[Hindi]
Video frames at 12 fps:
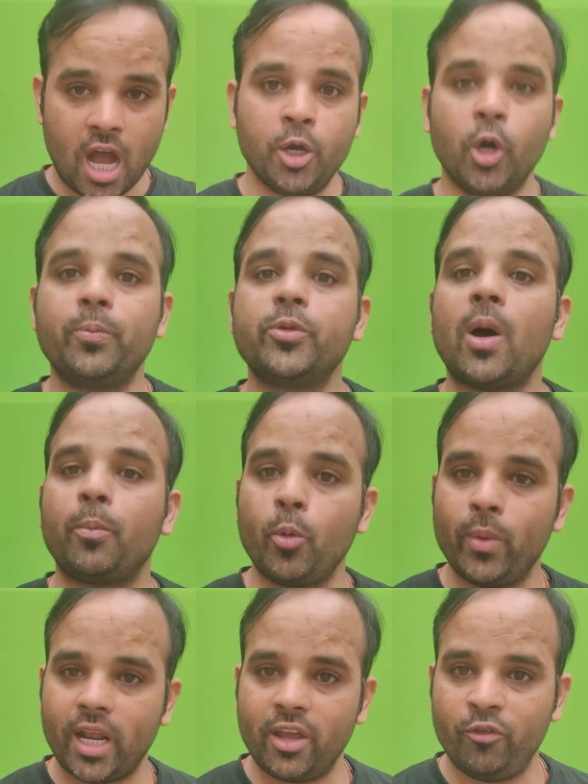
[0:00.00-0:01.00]
आई होप सो
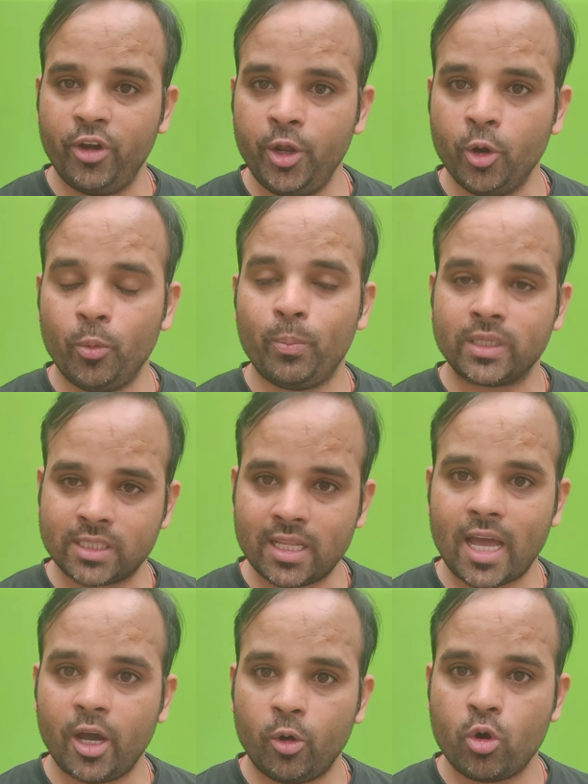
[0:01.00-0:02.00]
आपको मेरा ये वीडियो
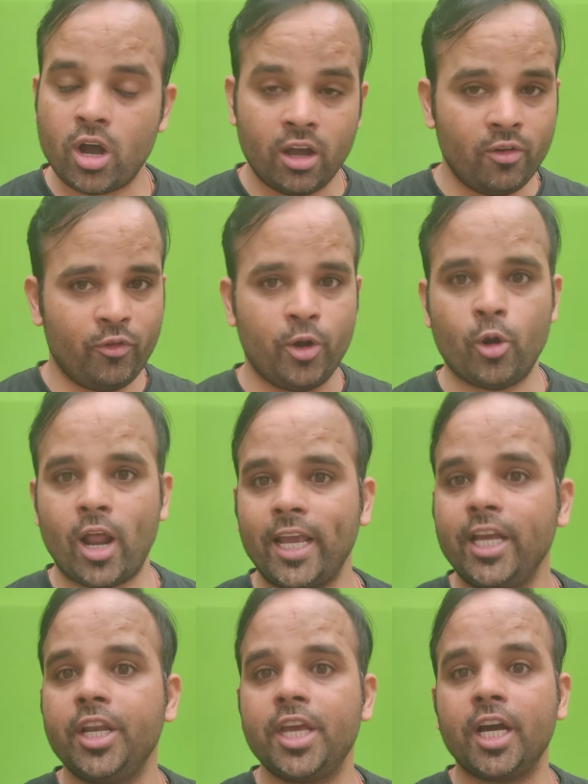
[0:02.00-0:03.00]
पसंद आया होगा वीडियो
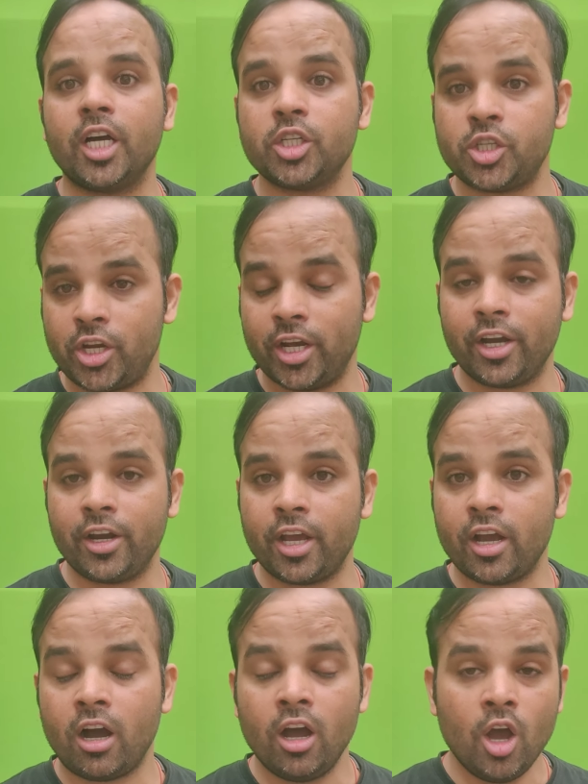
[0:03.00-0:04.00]
लाइक करिएगा शेयर
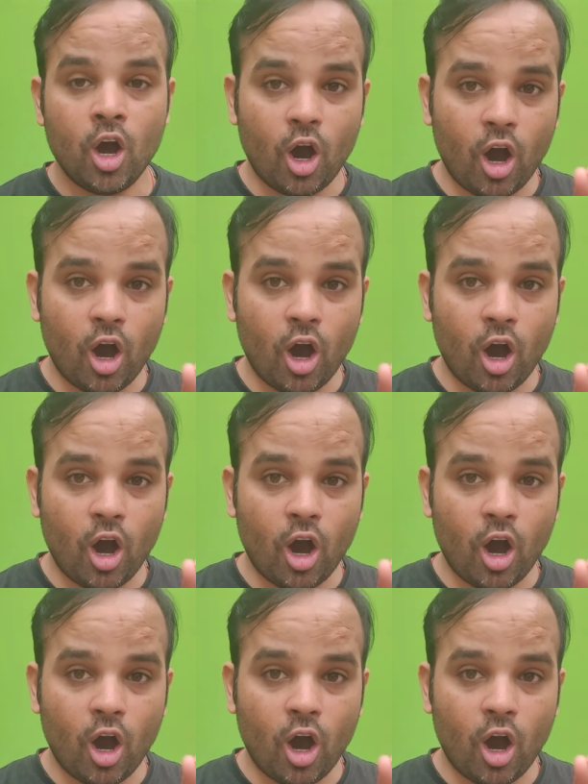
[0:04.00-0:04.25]
करिएगा